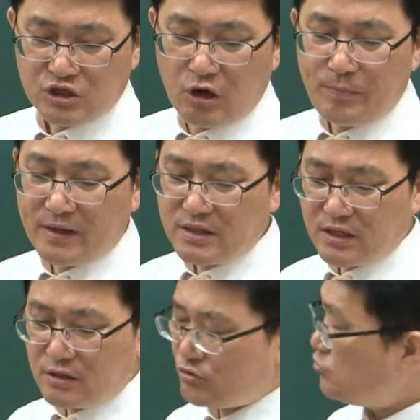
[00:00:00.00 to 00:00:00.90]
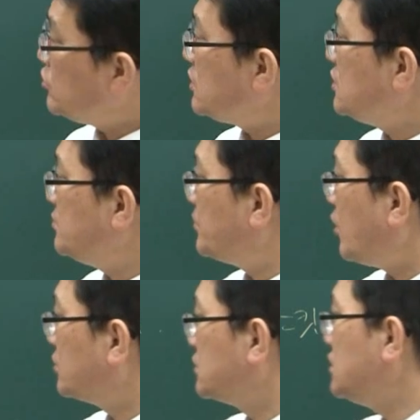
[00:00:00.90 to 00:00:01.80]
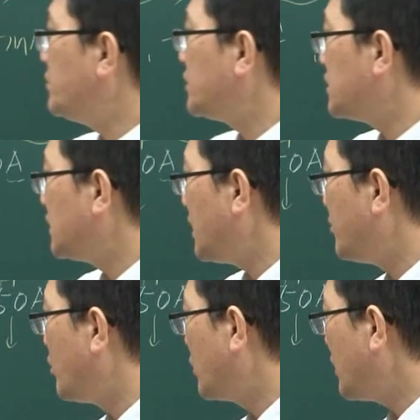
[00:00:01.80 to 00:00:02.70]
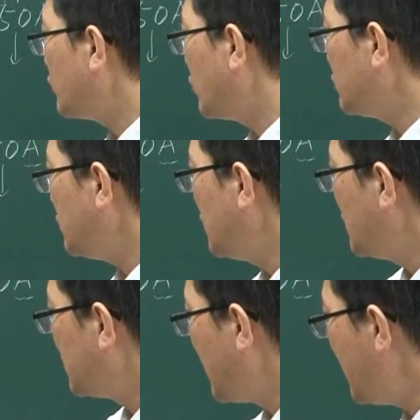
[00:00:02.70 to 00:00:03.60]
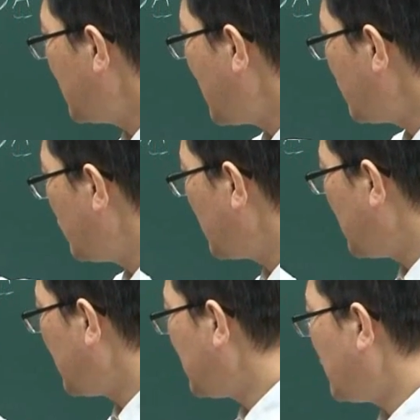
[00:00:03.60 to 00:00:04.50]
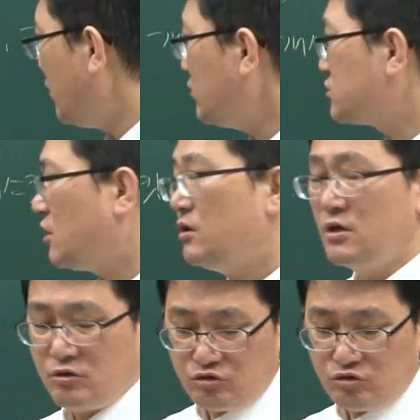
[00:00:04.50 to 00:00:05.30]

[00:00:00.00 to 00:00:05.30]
열 팽창 개수를 우리 2, 어, 2번인데 뭐라고 여기도 델타를 이렇게 놨네요. 그죠?